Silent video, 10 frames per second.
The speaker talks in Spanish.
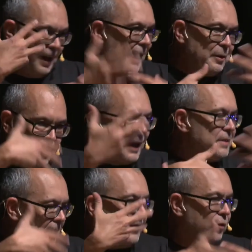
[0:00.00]
hay una
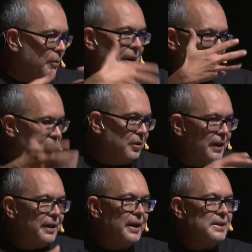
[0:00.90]
cantidad de información
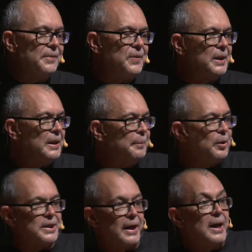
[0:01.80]
que, es difícil de
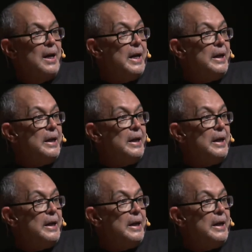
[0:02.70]
procesar